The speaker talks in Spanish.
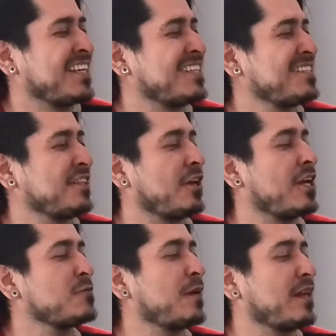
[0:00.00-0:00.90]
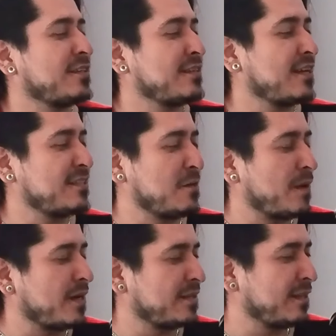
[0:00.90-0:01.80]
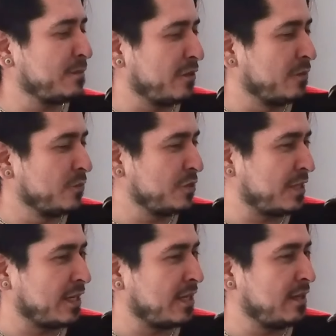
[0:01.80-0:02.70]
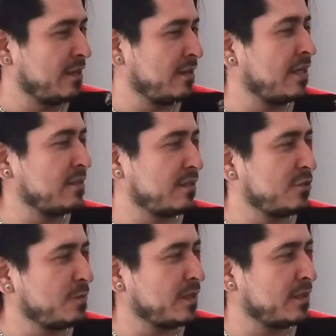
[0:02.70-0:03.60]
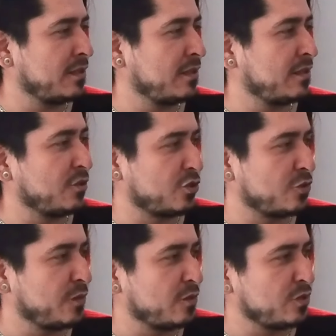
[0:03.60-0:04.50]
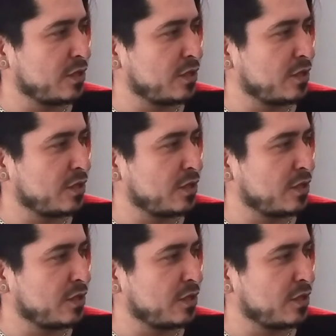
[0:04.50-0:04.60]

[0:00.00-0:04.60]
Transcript: ¿Qué se sintió la experiencia de ser parte del video musical? ¿Has hecho parte de otros videos